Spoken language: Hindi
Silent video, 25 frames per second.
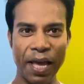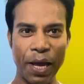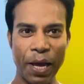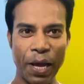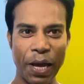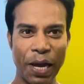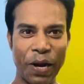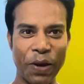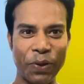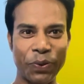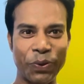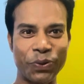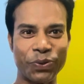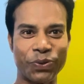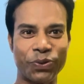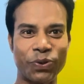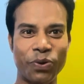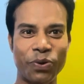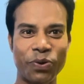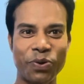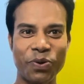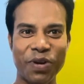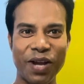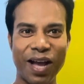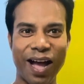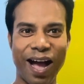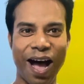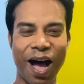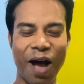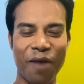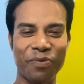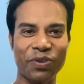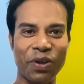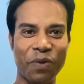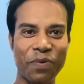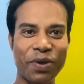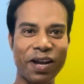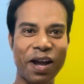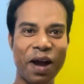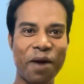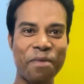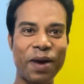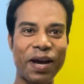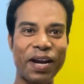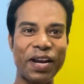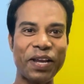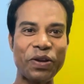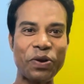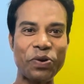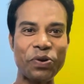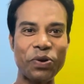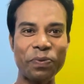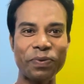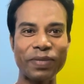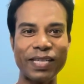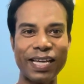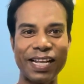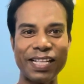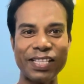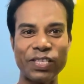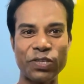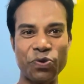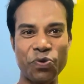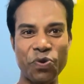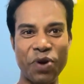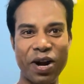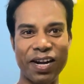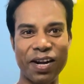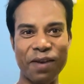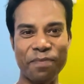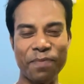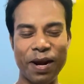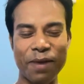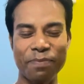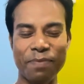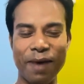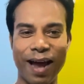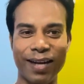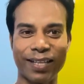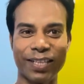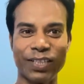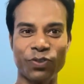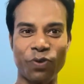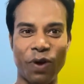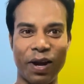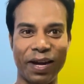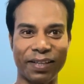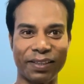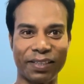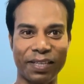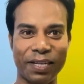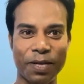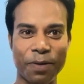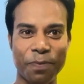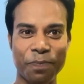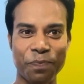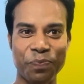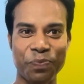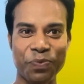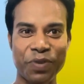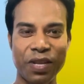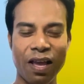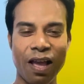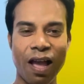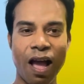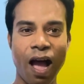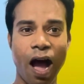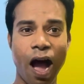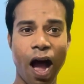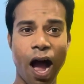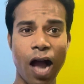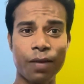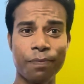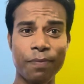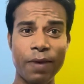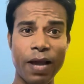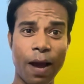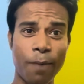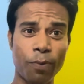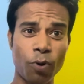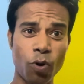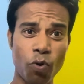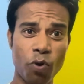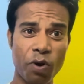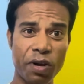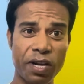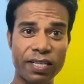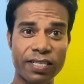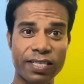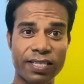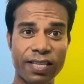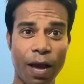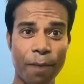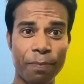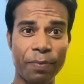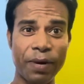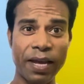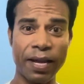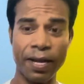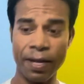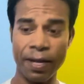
हेलो दोस्तों आप सभी का हमारे यूट्यूब चैनल सू एंड नंबल में हार्दिक स्वागत है आज मैं आप लोगों के सामने